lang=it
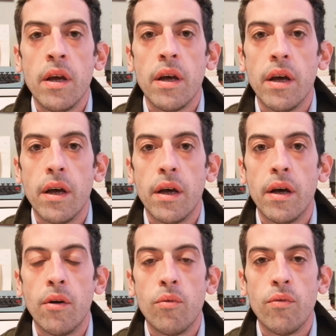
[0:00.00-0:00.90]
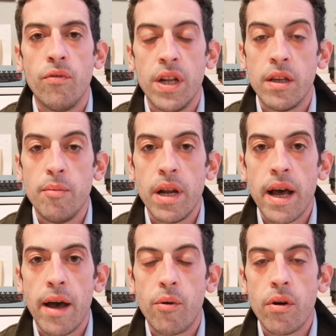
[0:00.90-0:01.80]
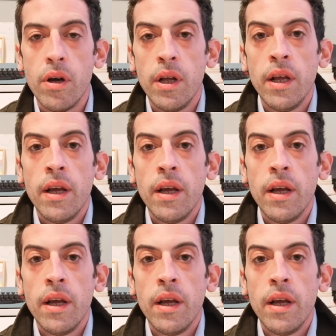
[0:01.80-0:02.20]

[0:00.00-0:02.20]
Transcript: eh, 20.000 euro